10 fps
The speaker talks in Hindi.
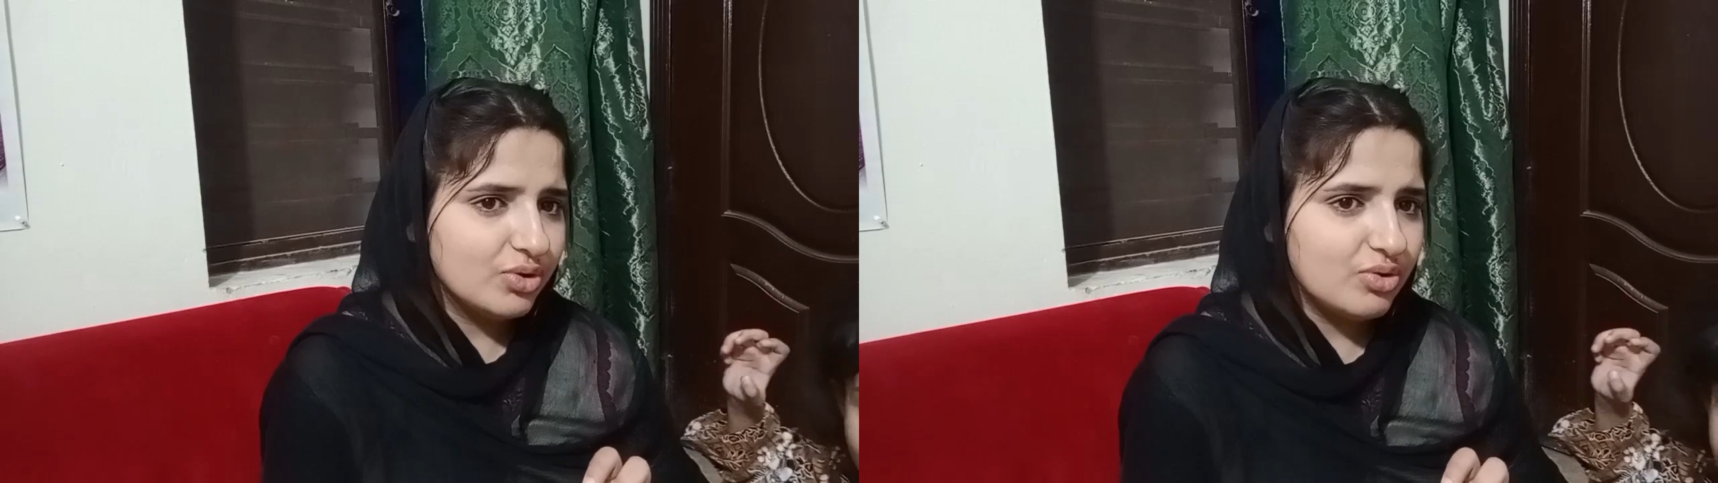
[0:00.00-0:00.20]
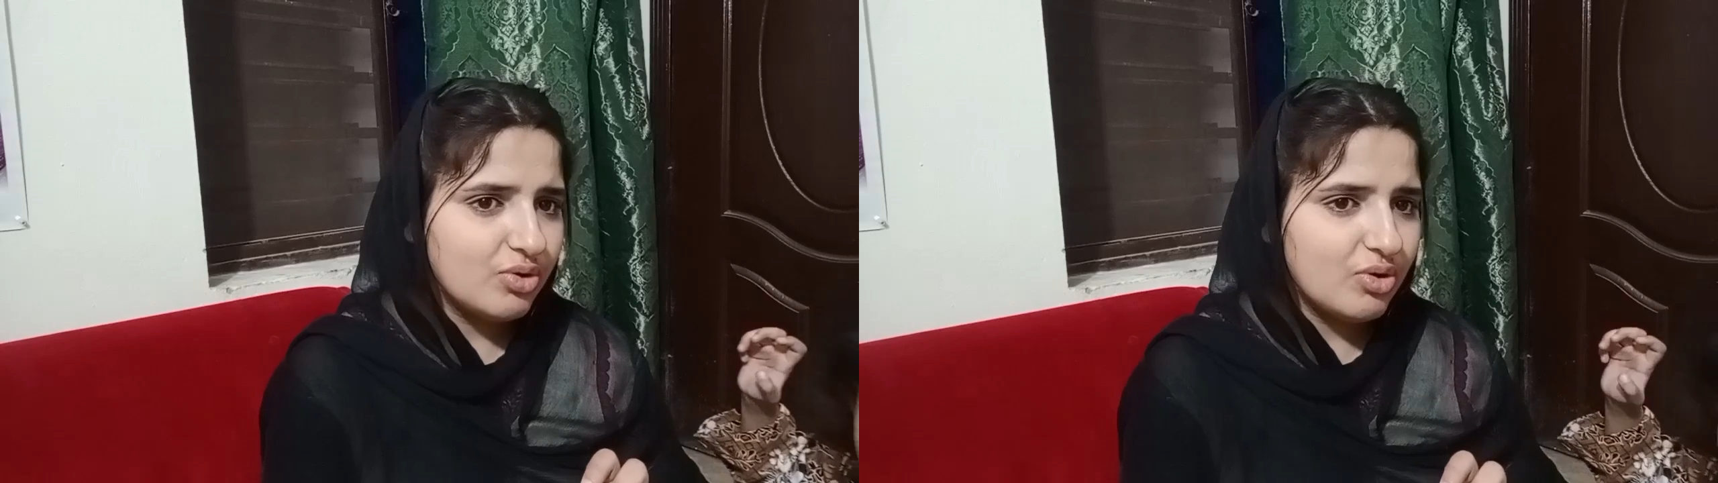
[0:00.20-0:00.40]

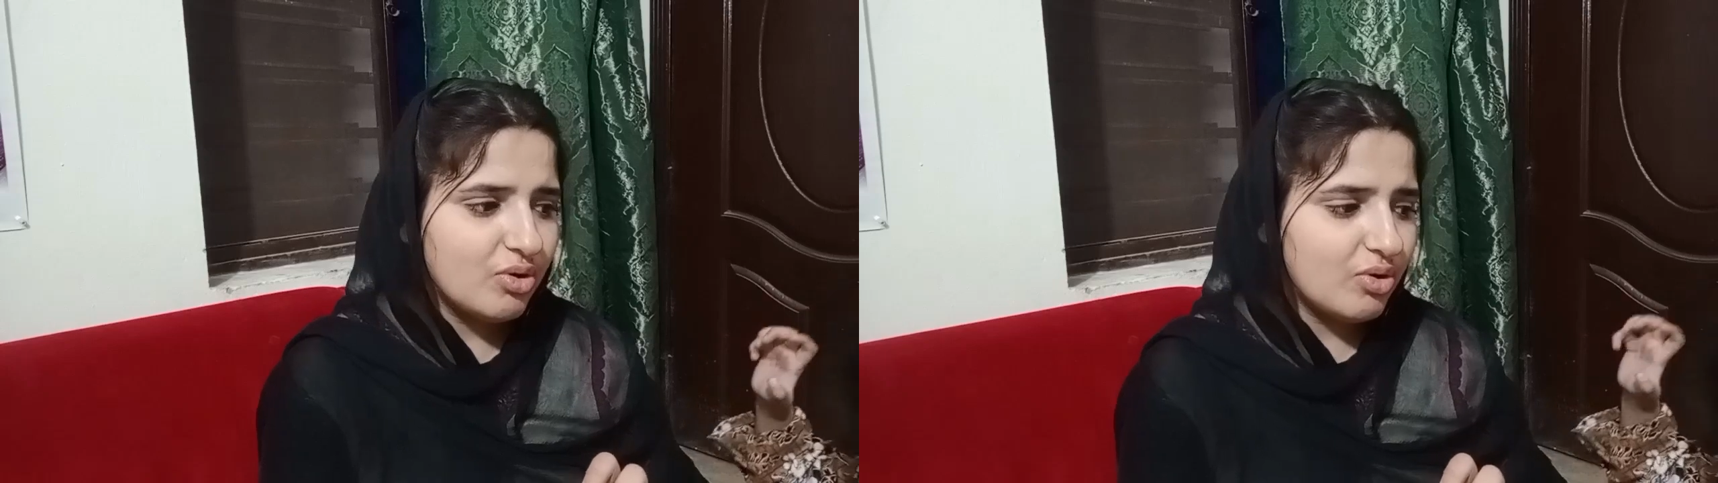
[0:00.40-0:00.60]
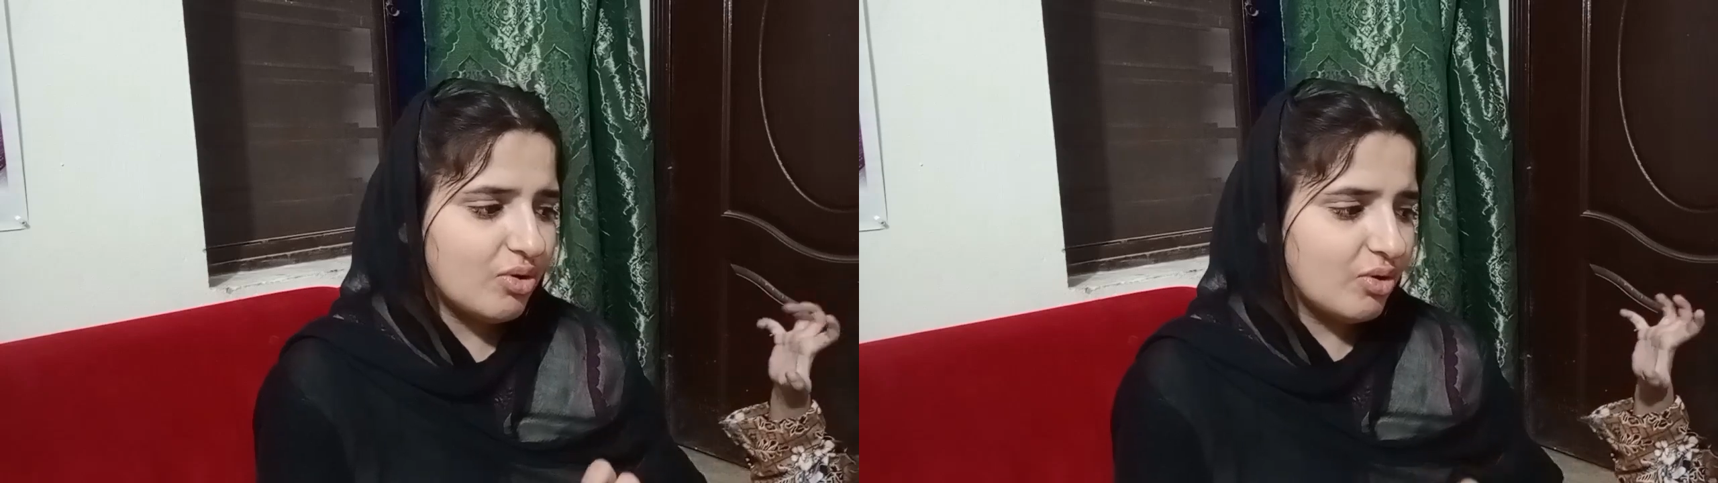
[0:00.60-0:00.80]

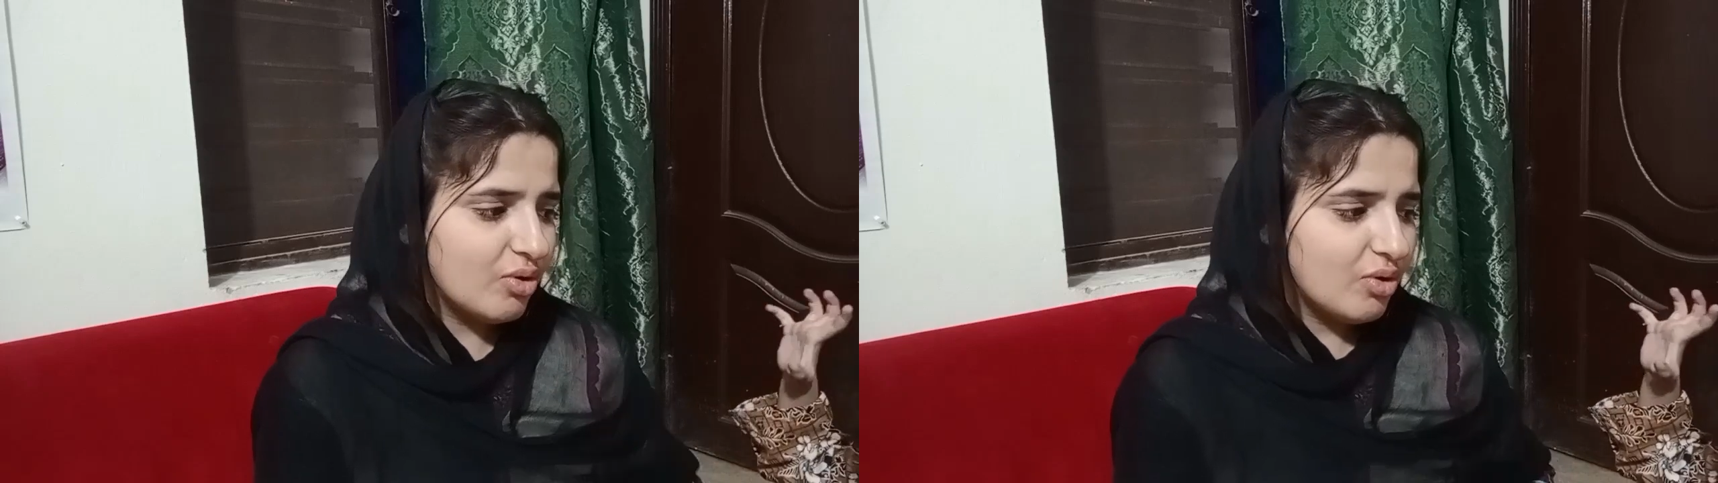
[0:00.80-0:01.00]
नो